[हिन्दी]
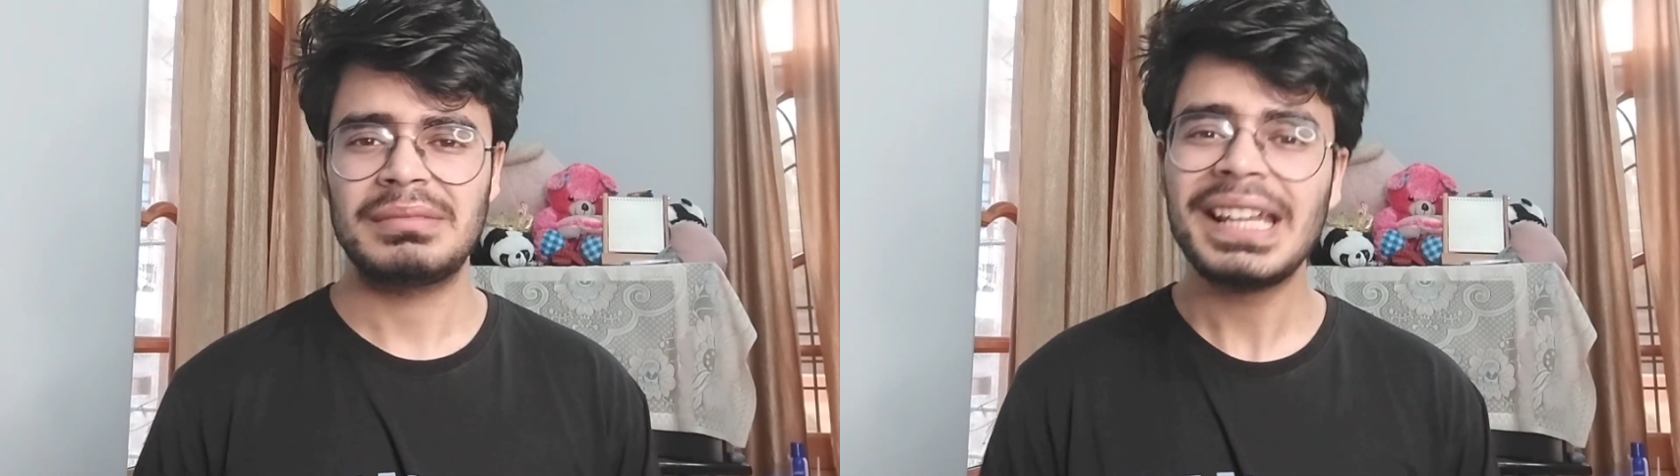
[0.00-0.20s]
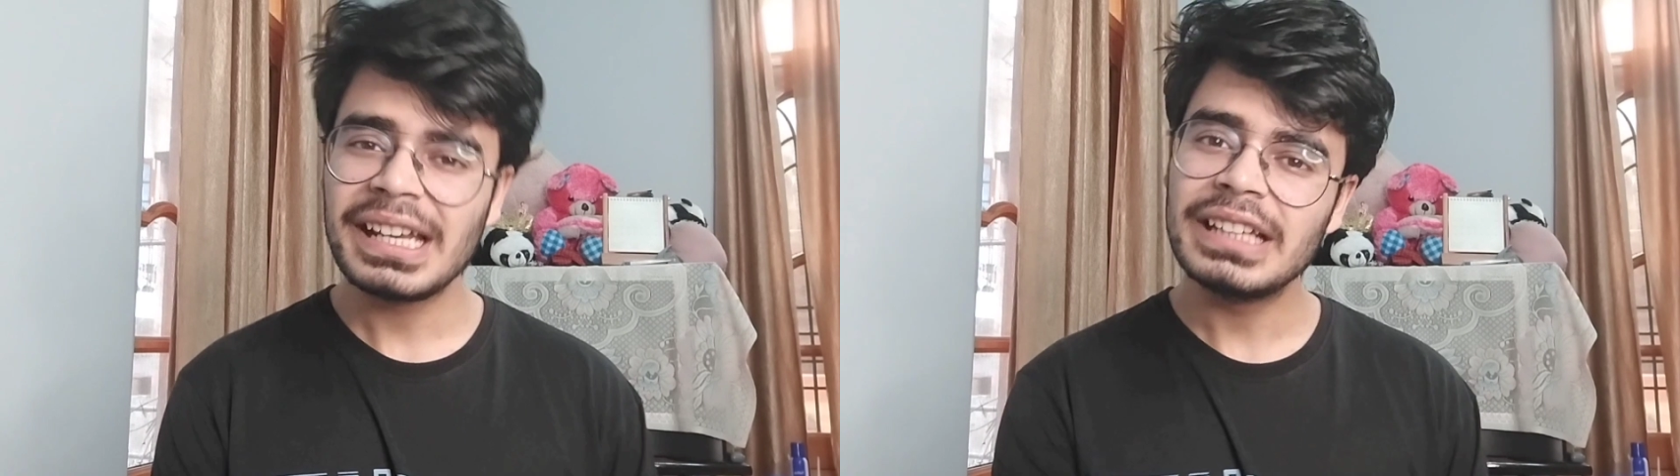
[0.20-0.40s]

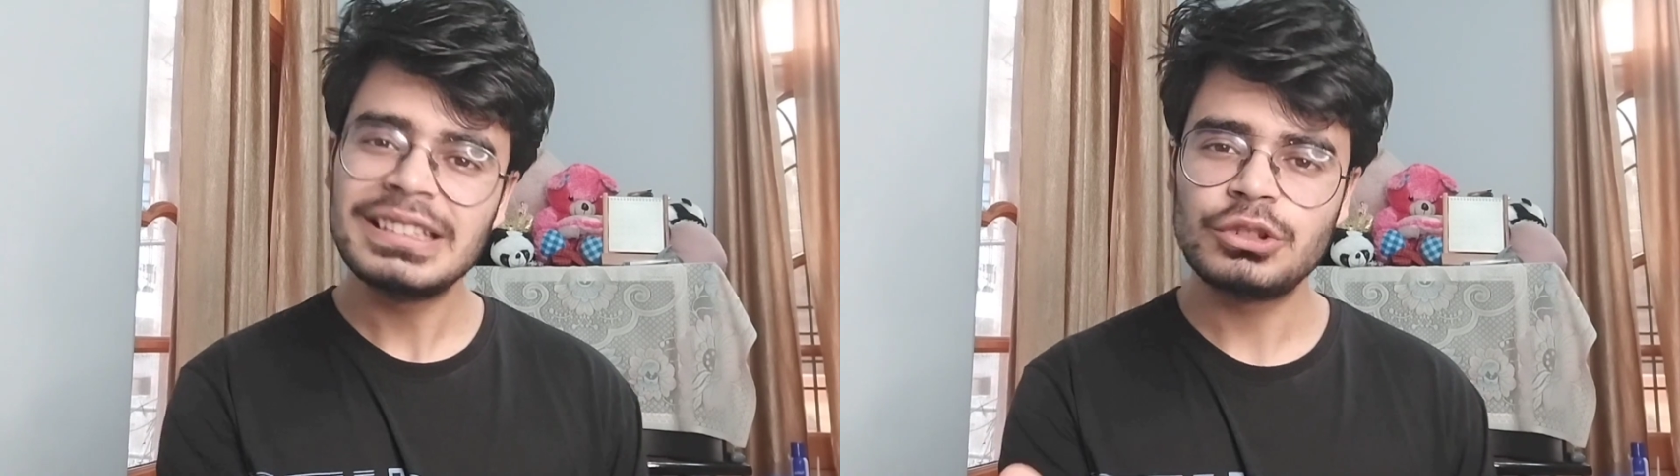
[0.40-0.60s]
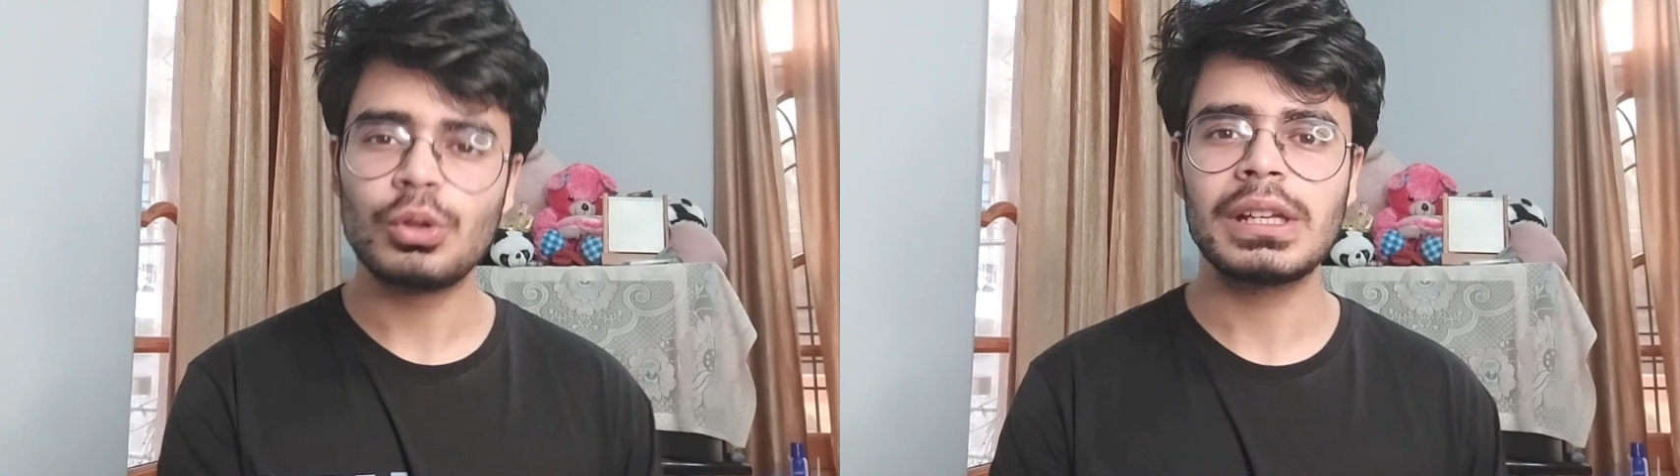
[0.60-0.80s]
तेरी
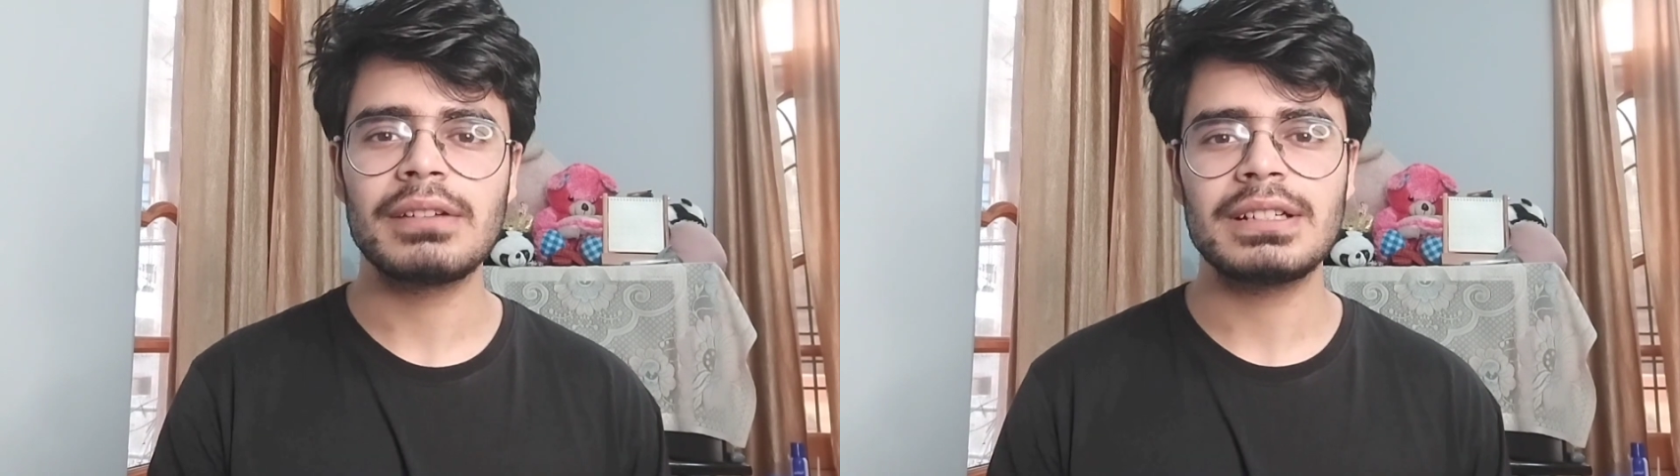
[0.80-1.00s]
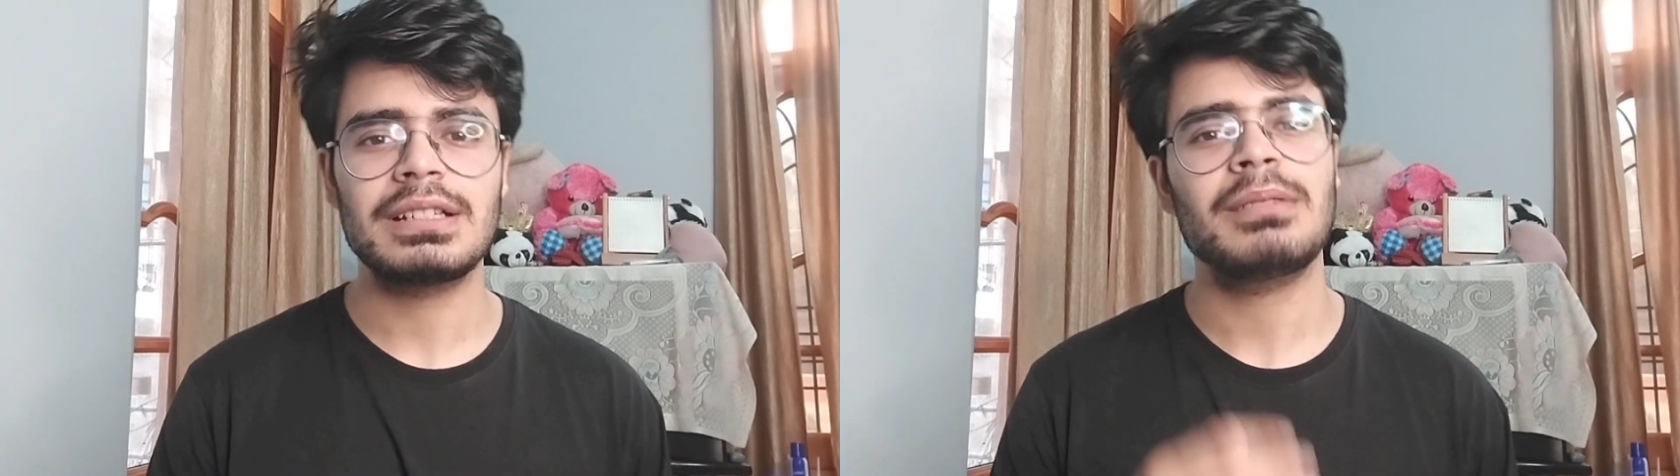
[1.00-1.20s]
इस चुल
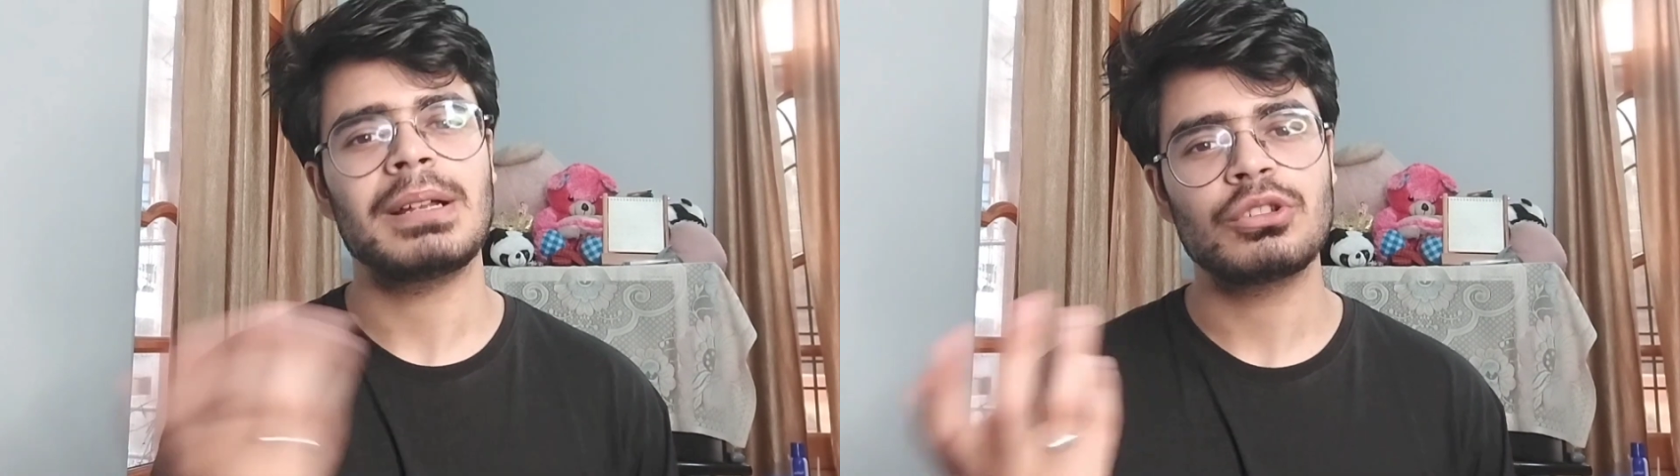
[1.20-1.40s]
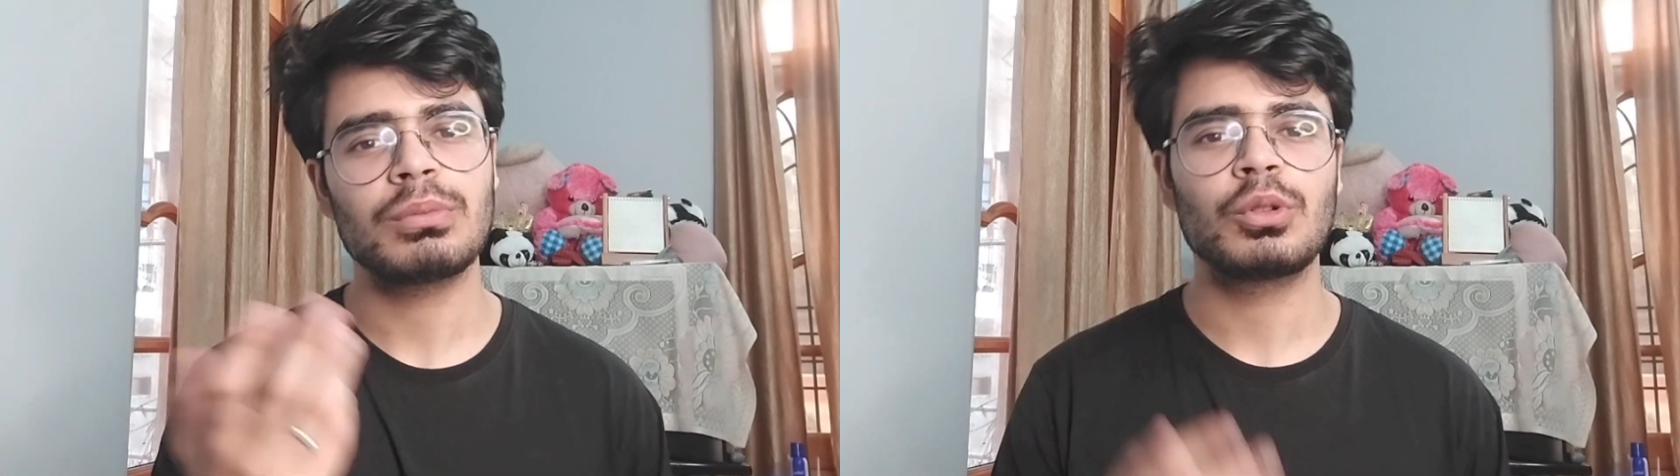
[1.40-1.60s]
की वजह से
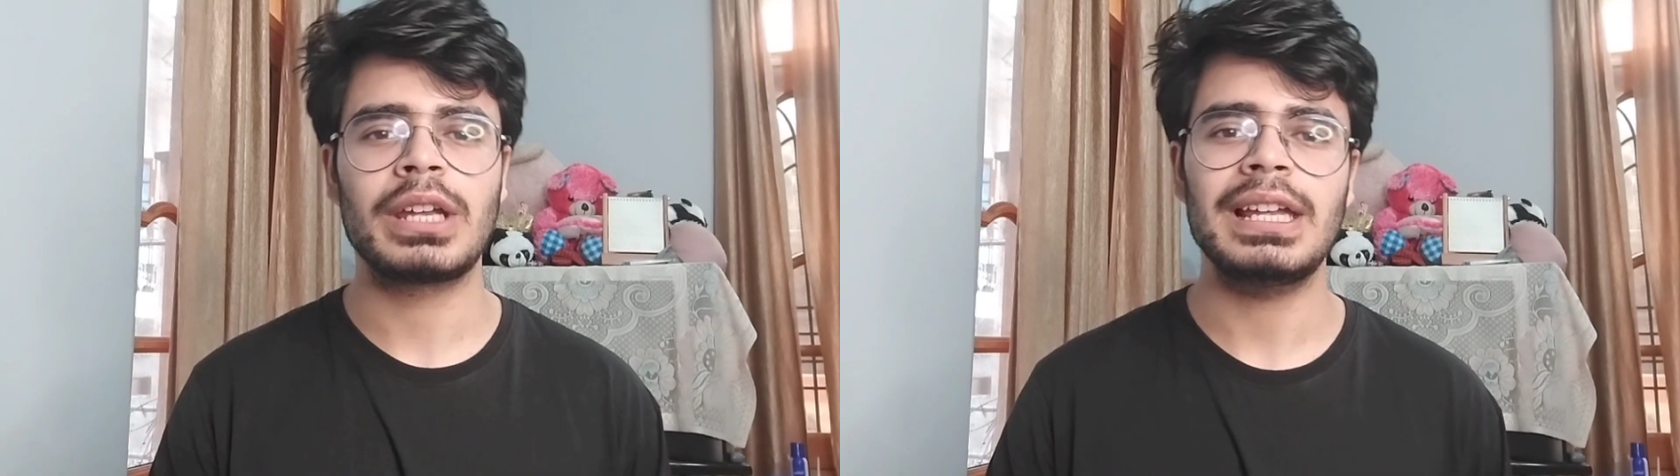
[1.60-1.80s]
वैनचोद तू